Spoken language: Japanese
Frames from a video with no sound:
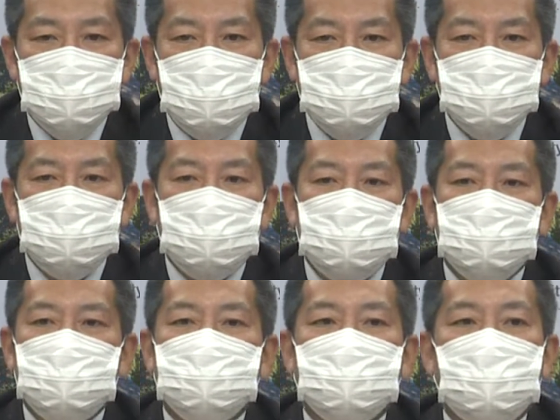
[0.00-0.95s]
種も始まってい
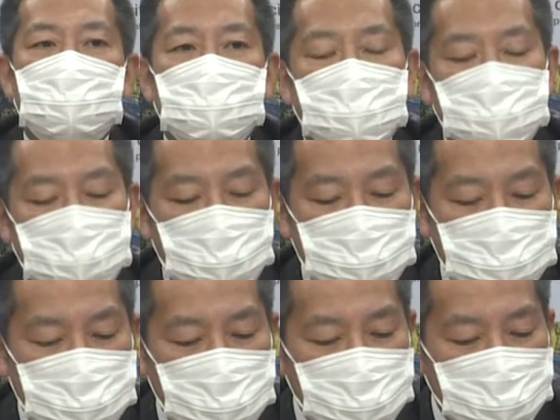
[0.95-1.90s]
きますけれども、現
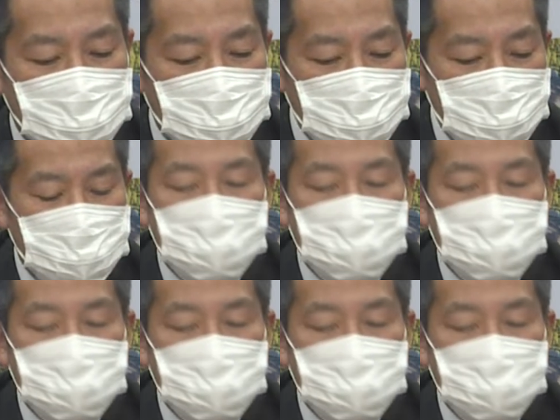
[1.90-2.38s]
時点でも